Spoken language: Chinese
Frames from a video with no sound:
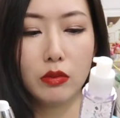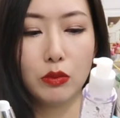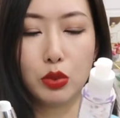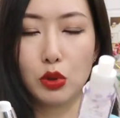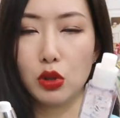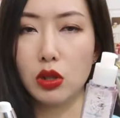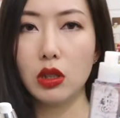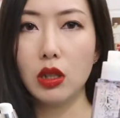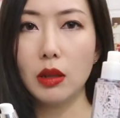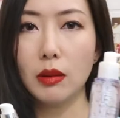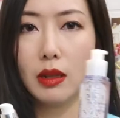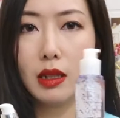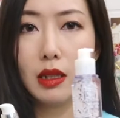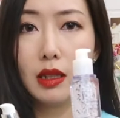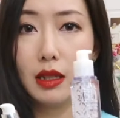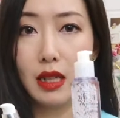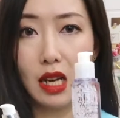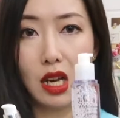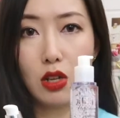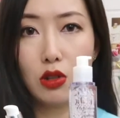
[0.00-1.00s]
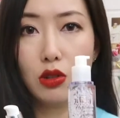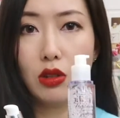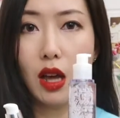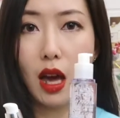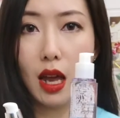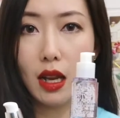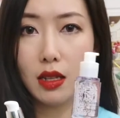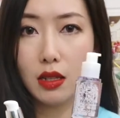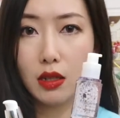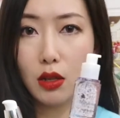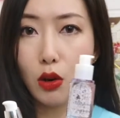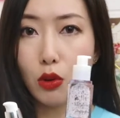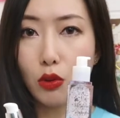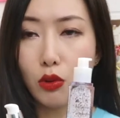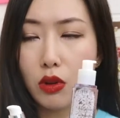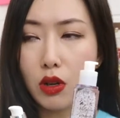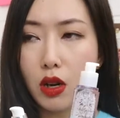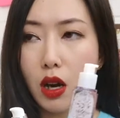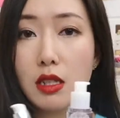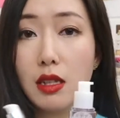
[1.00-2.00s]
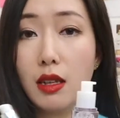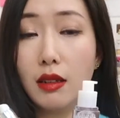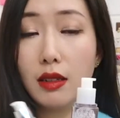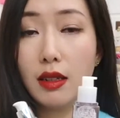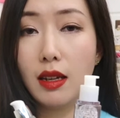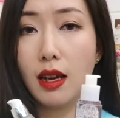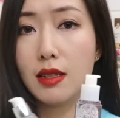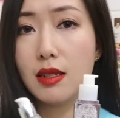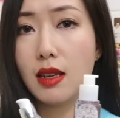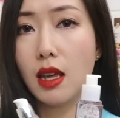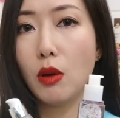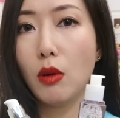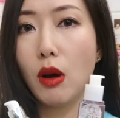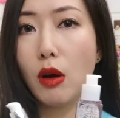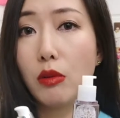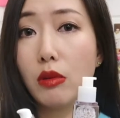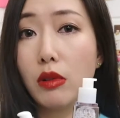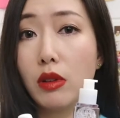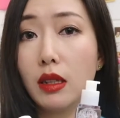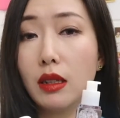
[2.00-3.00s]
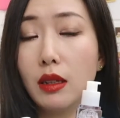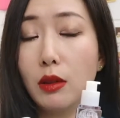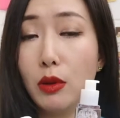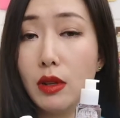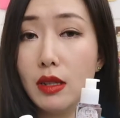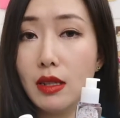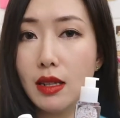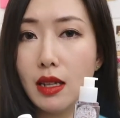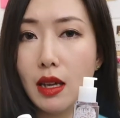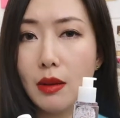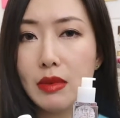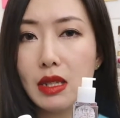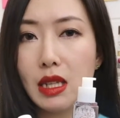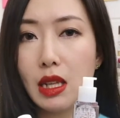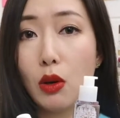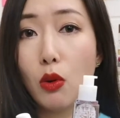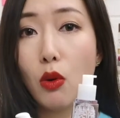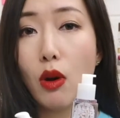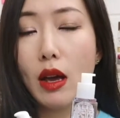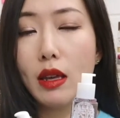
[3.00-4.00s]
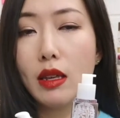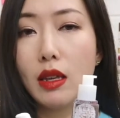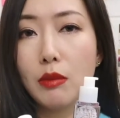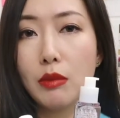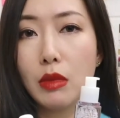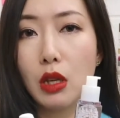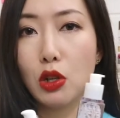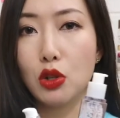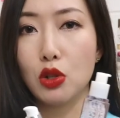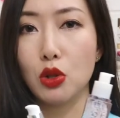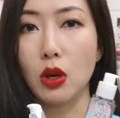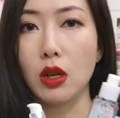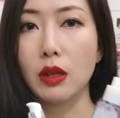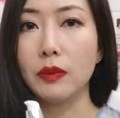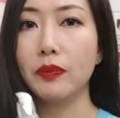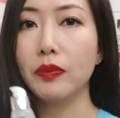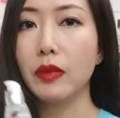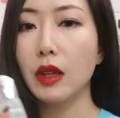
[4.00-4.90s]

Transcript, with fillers: 不是特别能感受到它的效果。然后香缇卡家的话，我更推荐他们家的花颜面霜。